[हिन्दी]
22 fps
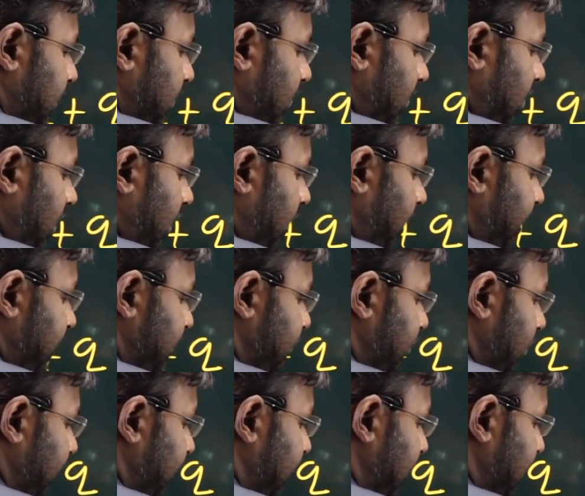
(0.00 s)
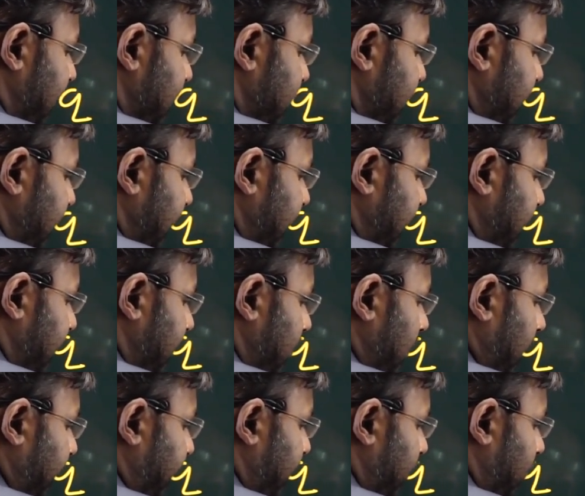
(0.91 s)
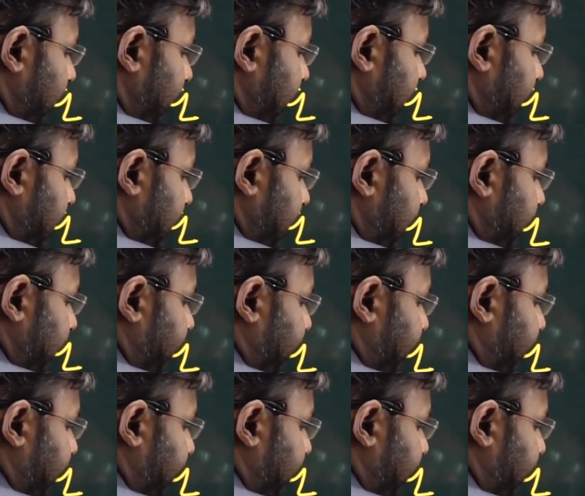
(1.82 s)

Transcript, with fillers: ऑलवेज शुड बी लेस देन डिग्री ऑफ डिनोमिनेटर